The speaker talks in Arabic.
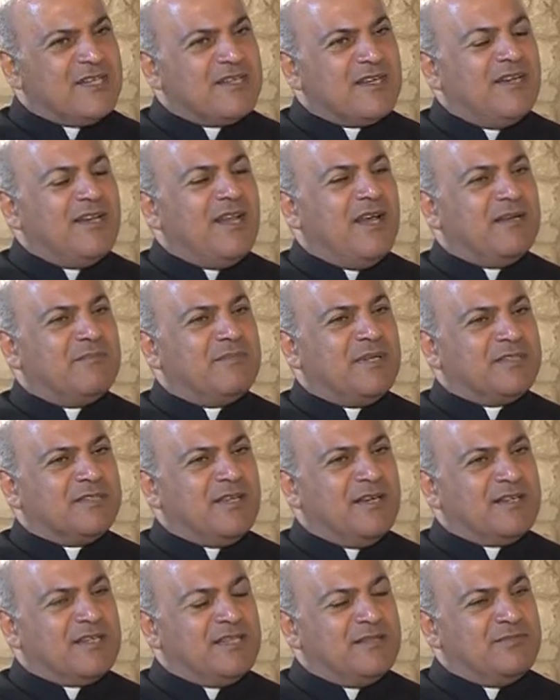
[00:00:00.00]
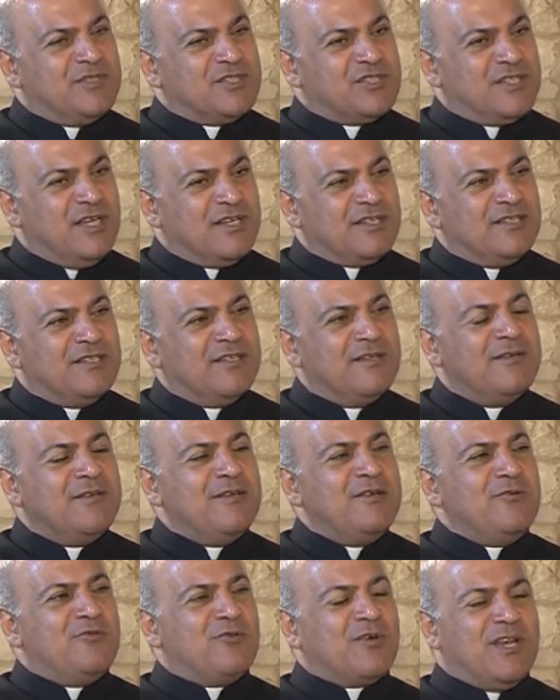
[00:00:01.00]
كل هالبطاركة بالشرق
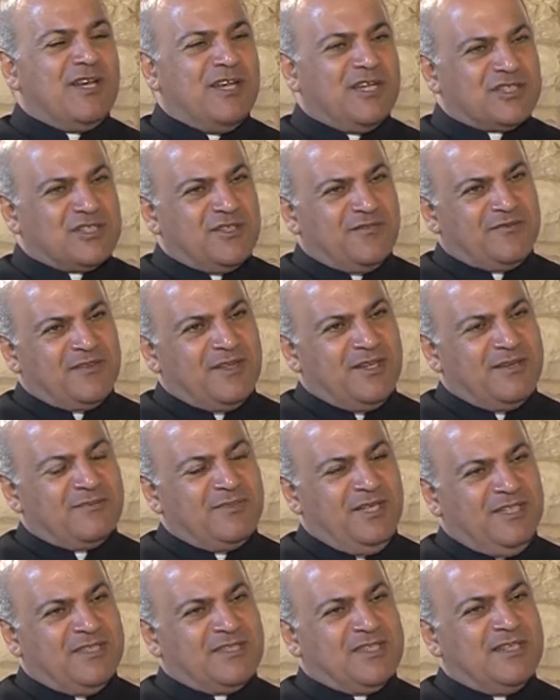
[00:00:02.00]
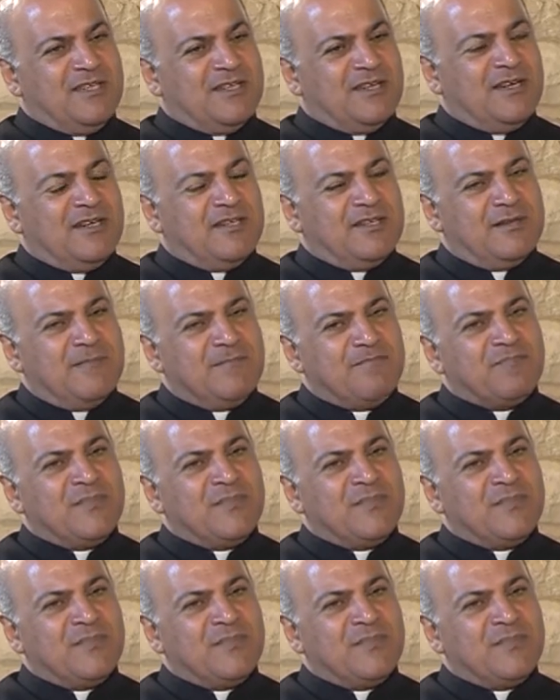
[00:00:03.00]
وكلنا شفنا بحزيران